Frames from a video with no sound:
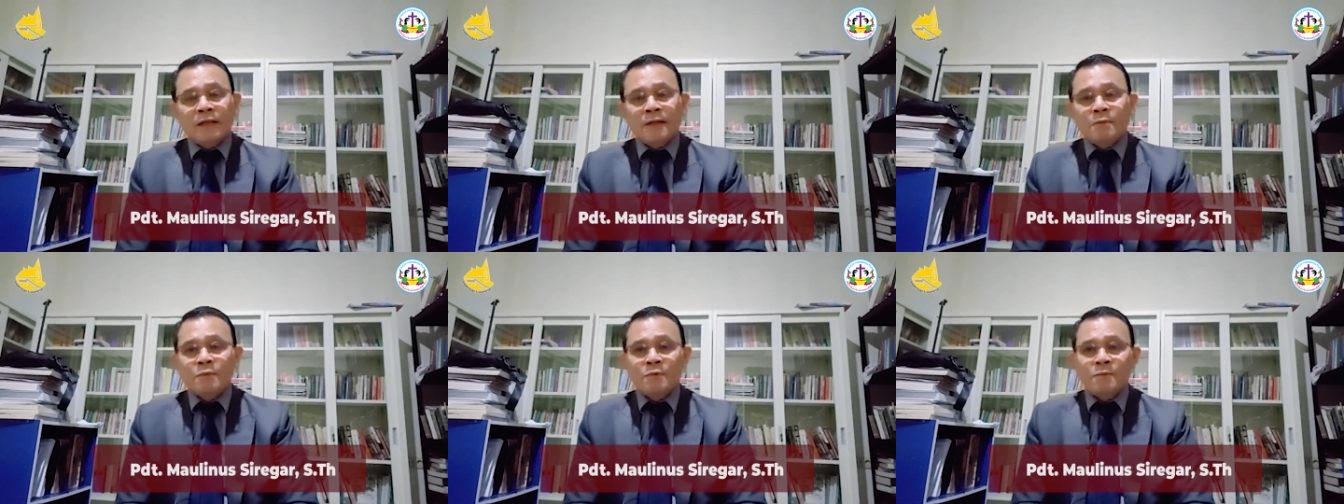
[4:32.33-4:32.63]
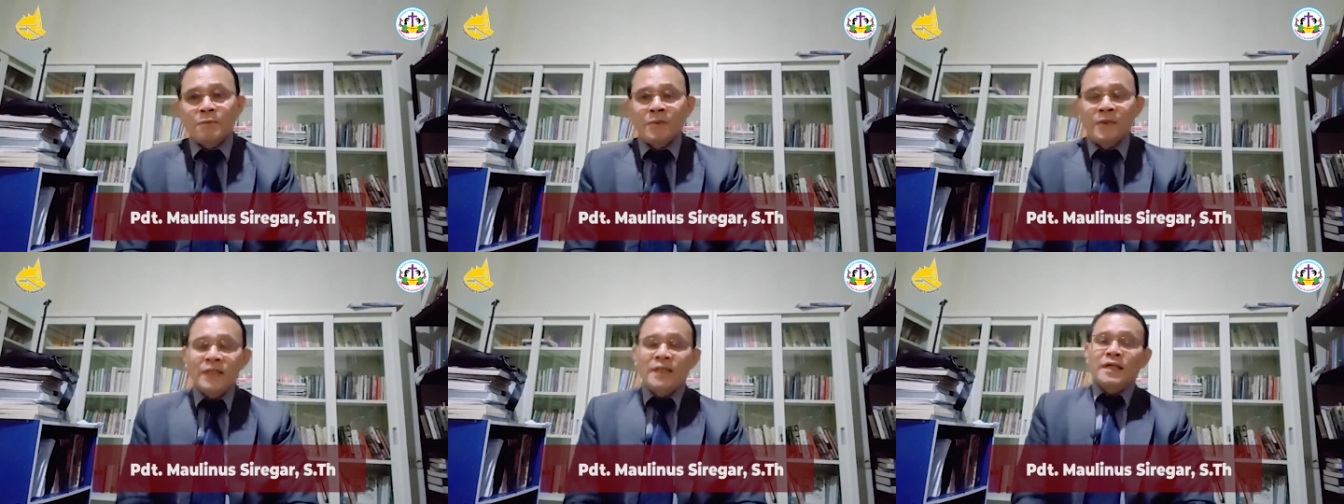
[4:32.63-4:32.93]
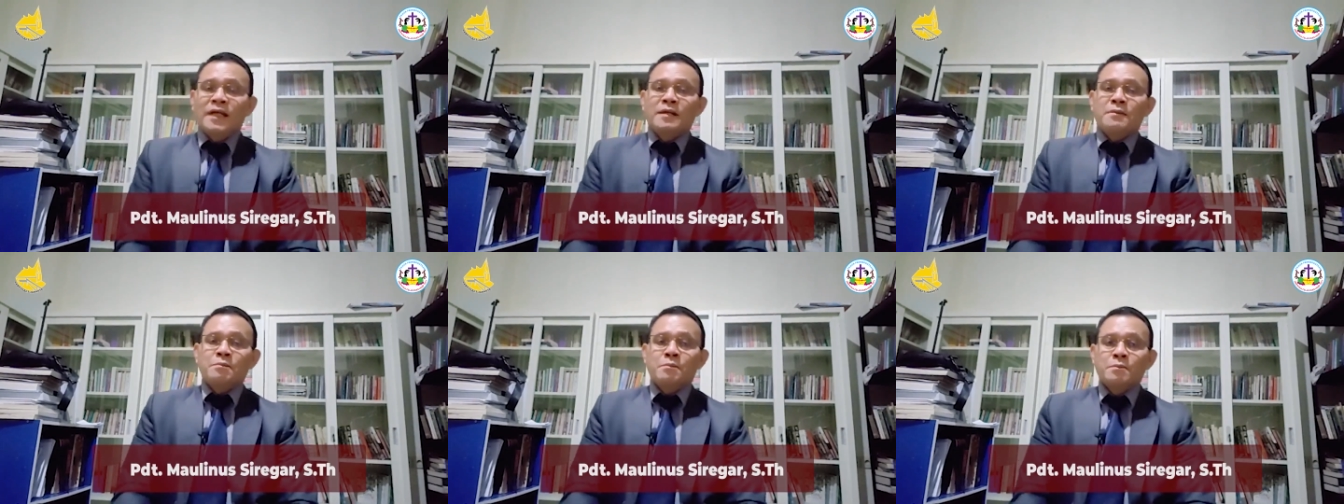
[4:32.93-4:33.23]

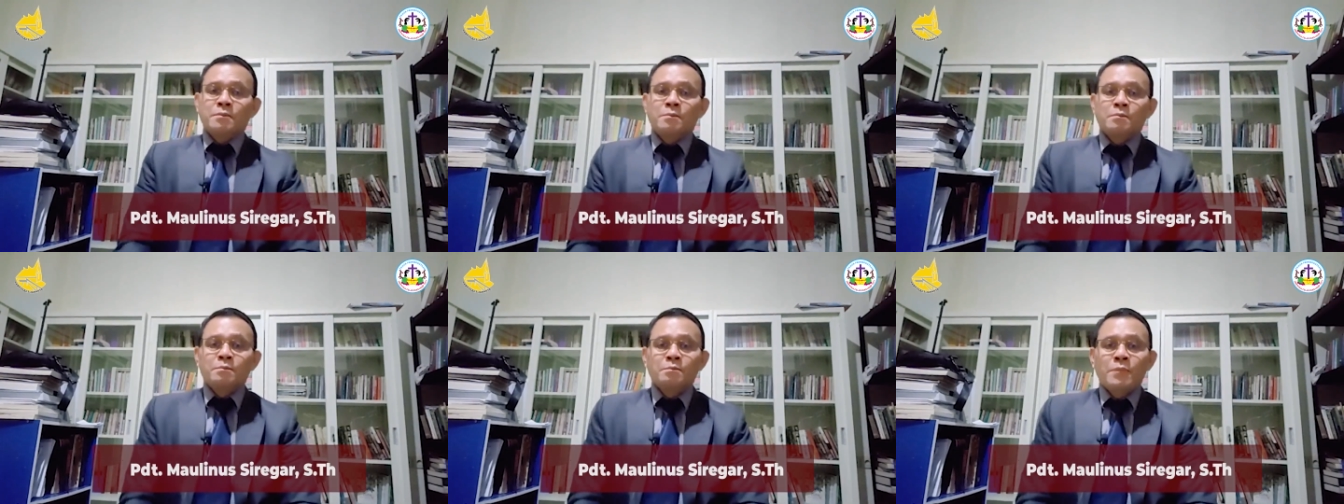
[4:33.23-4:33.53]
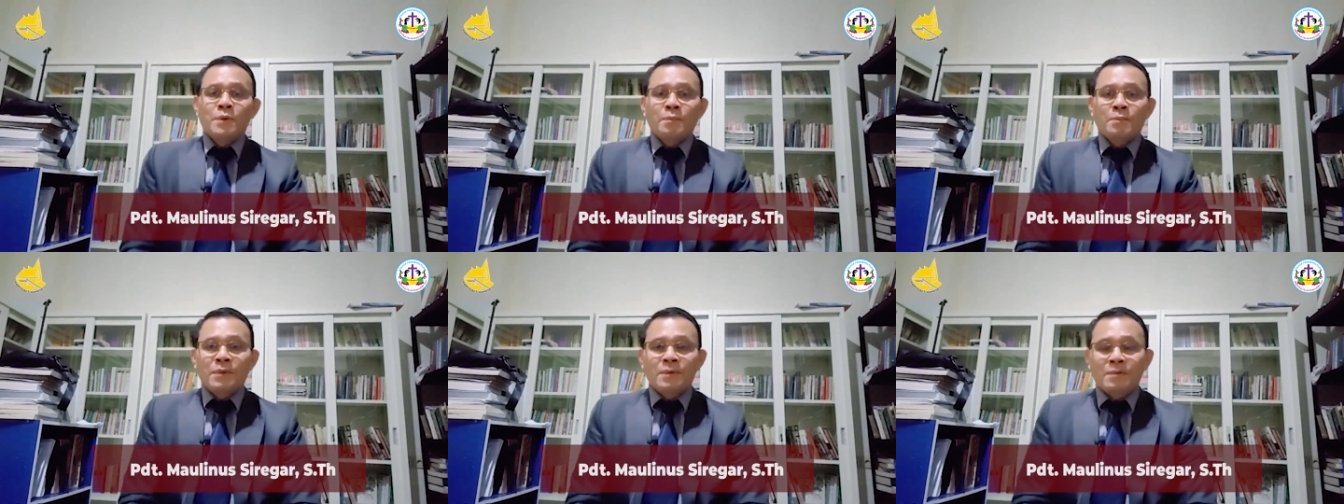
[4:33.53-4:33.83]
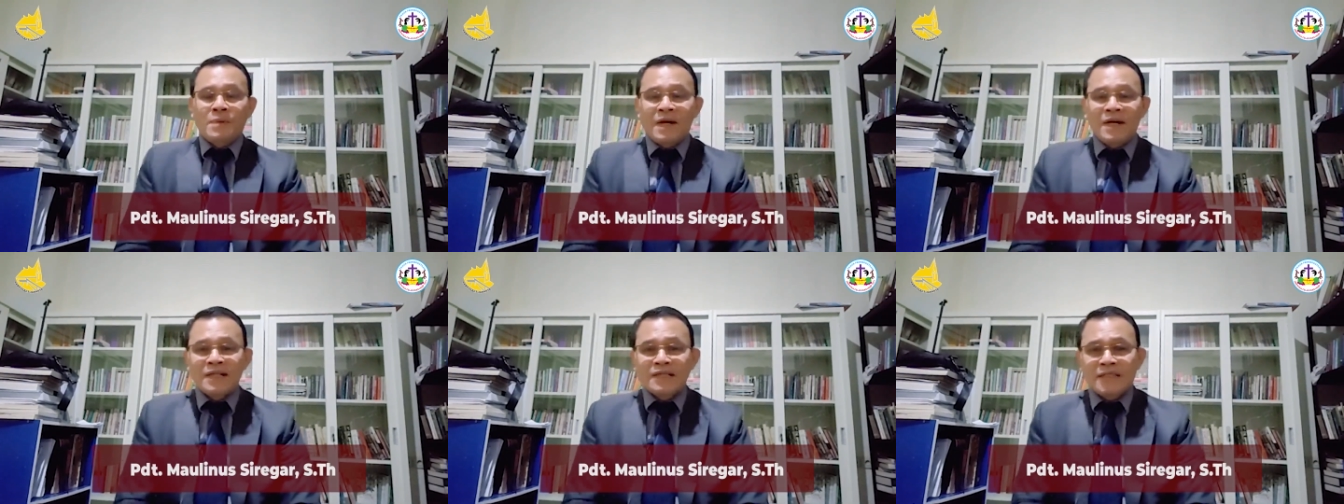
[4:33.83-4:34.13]
memberikan
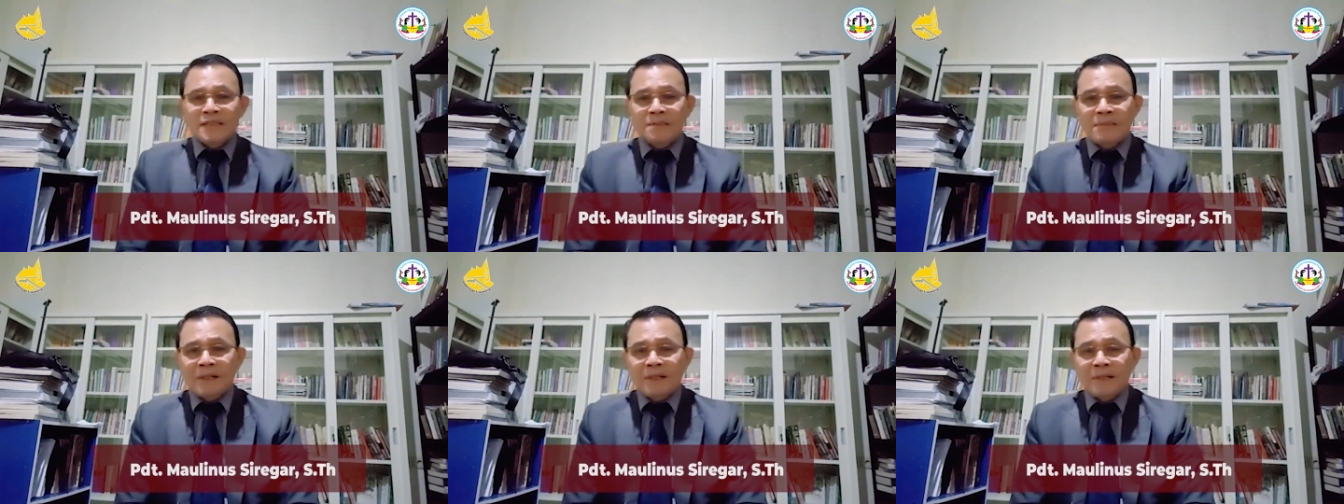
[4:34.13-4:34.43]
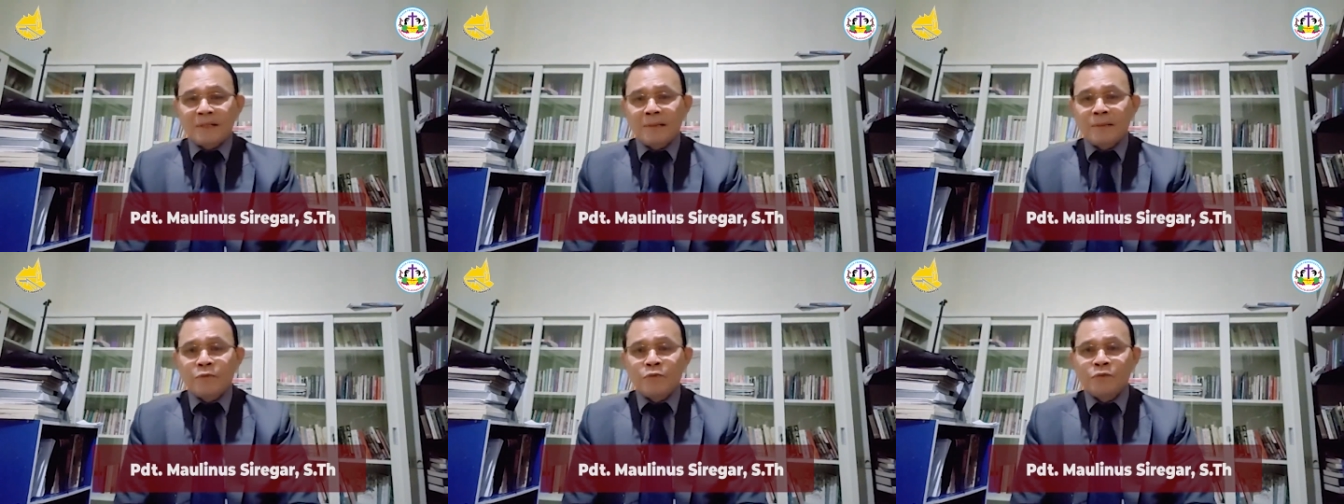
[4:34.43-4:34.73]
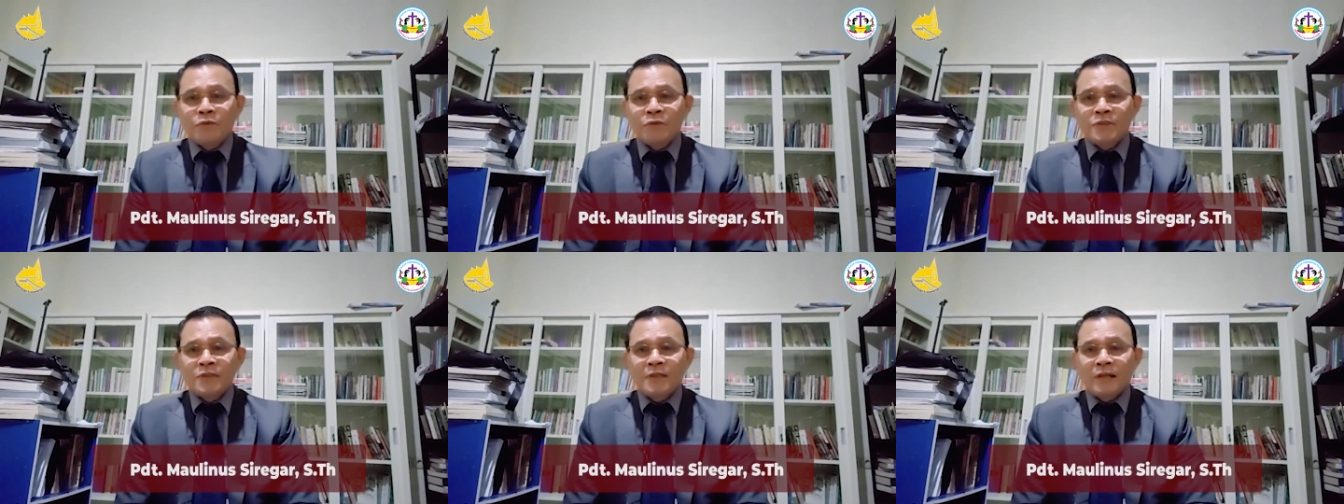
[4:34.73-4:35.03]
pembebasan bagi
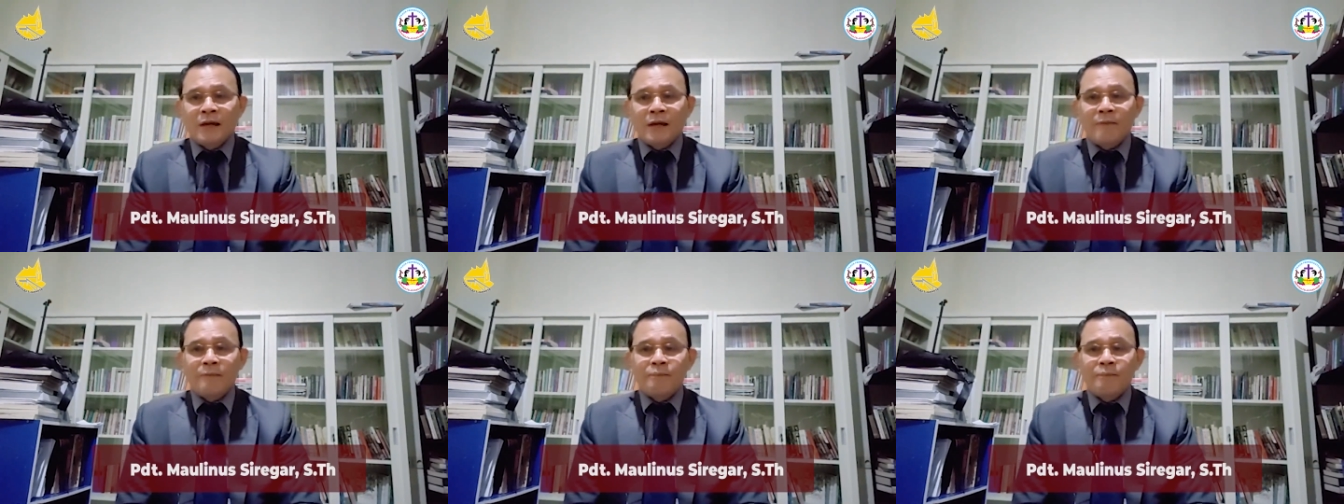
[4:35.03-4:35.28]
manusia.